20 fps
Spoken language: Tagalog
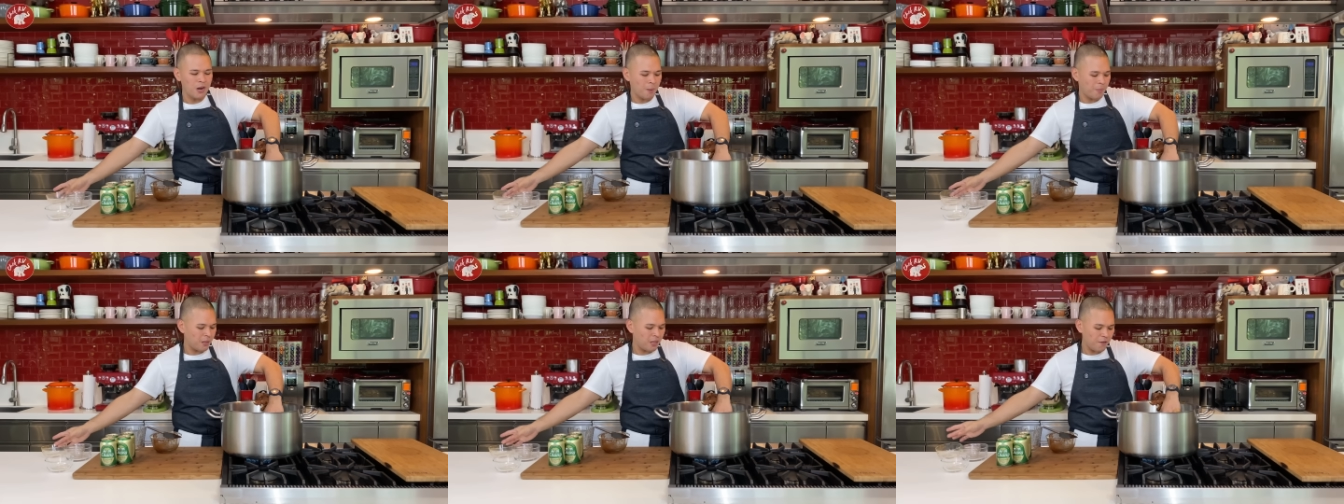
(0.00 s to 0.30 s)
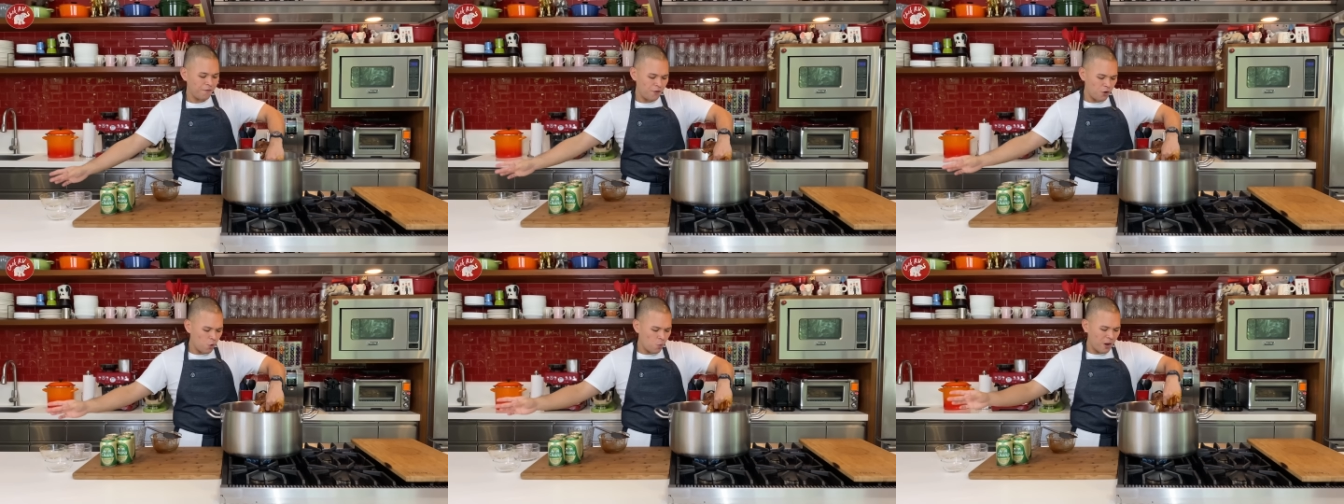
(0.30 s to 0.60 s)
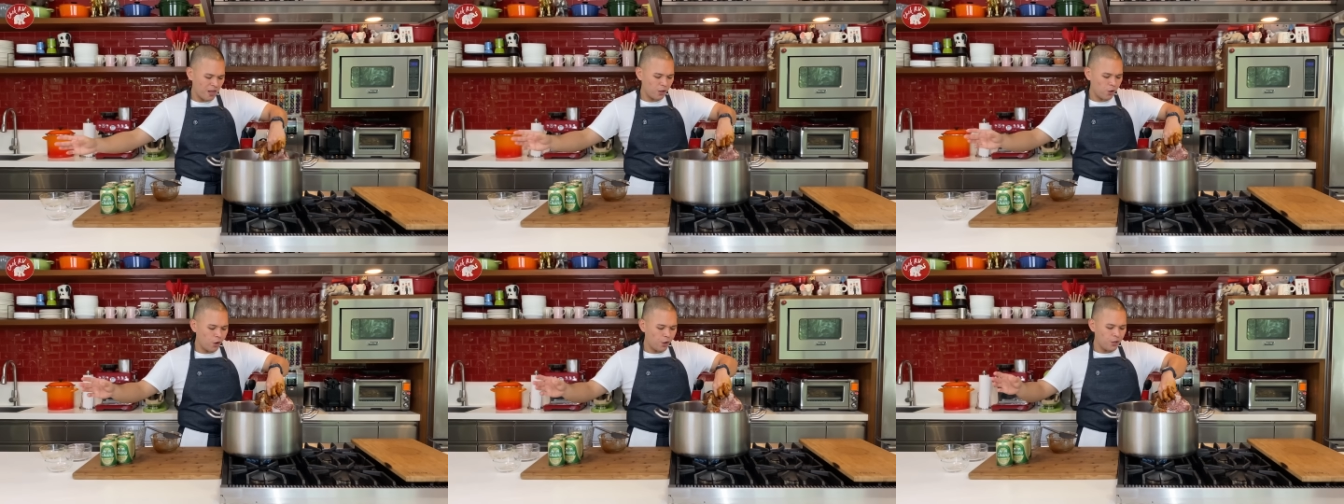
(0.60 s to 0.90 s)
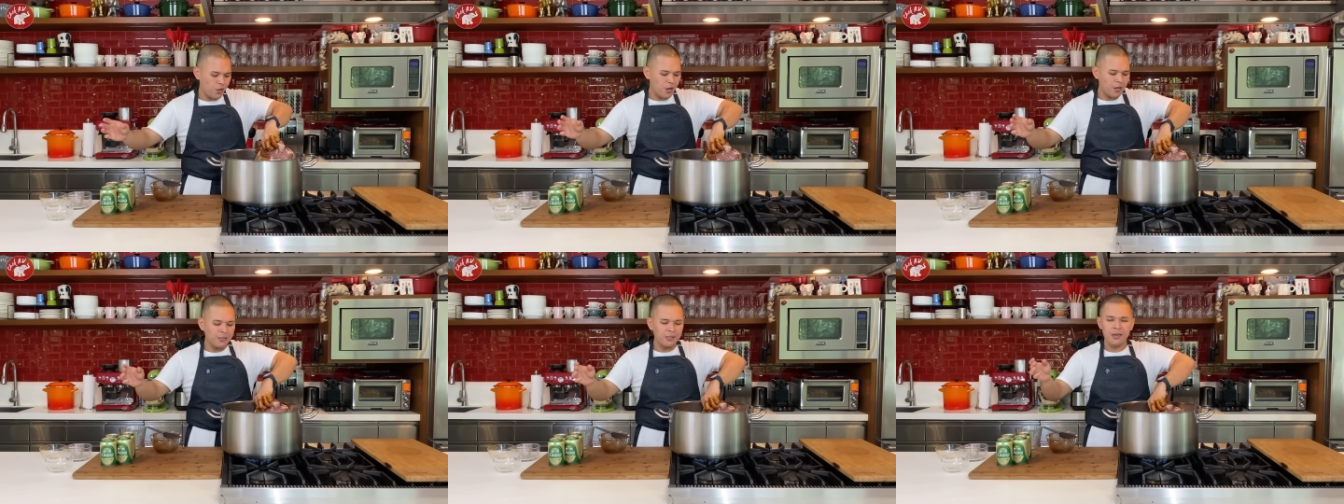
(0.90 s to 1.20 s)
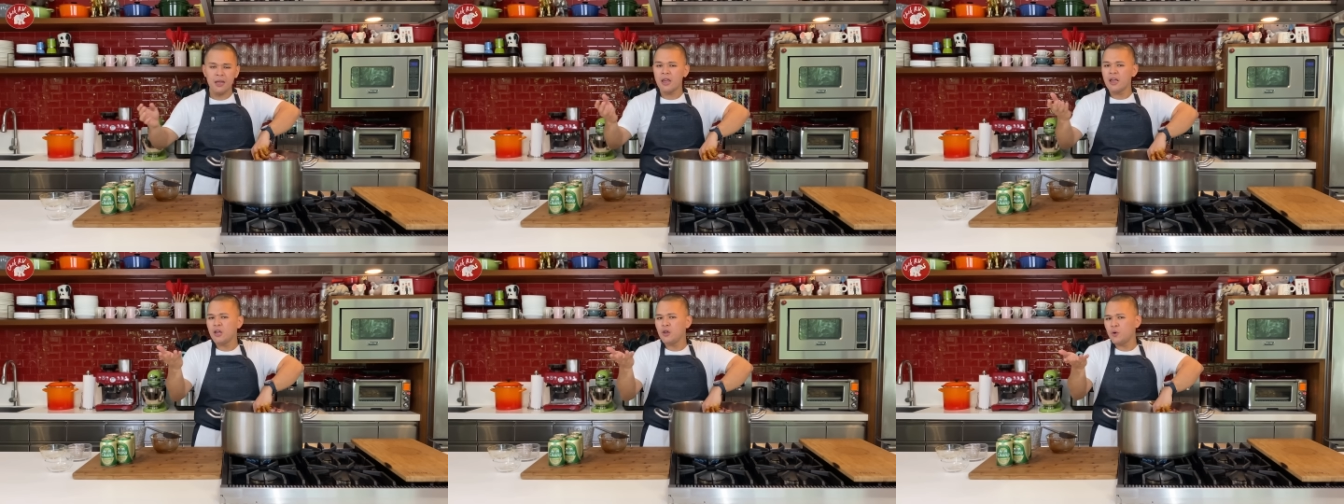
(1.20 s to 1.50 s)
But if you want onions,
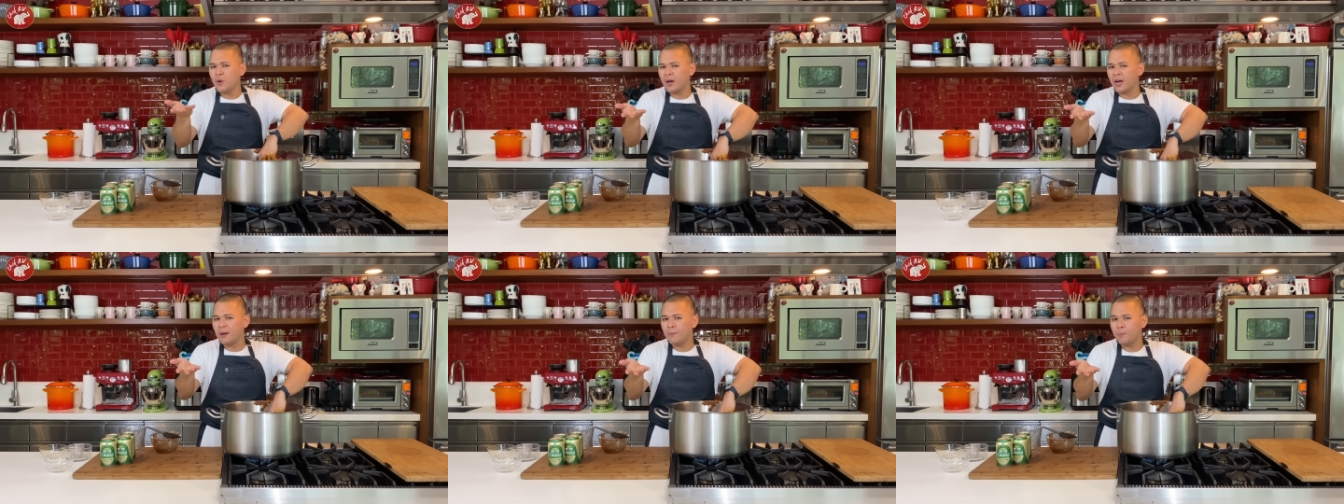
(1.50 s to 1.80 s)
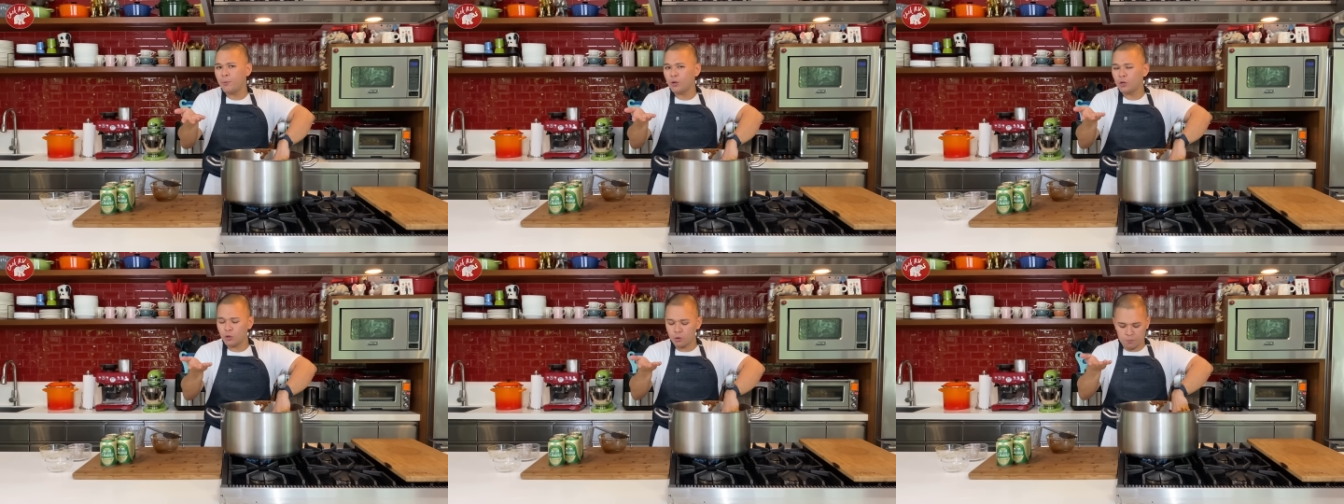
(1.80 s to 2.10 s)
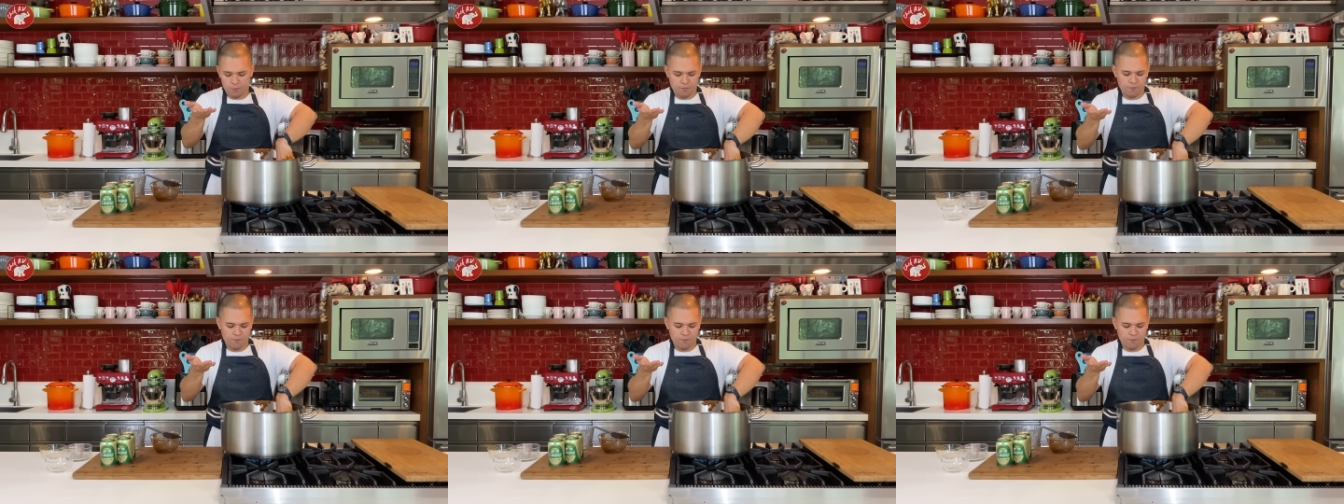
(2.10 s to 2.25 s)
you can put